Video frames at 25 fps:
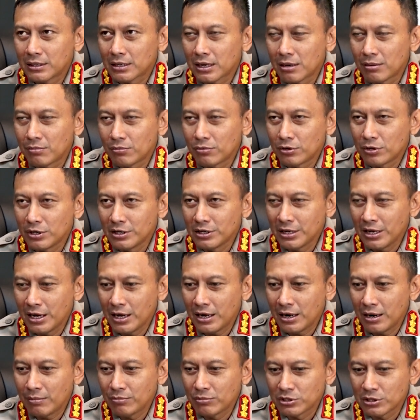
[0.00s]

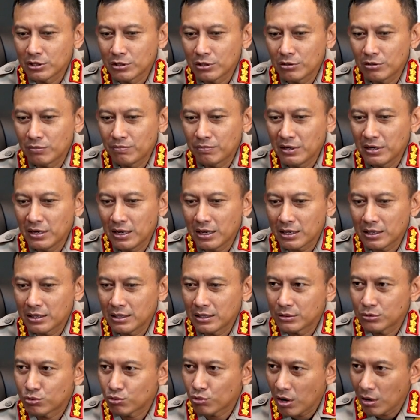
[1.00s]
kemudian habis itu pindah
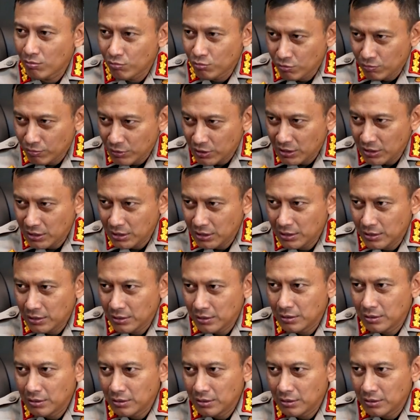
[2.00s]
ke Sukabumi,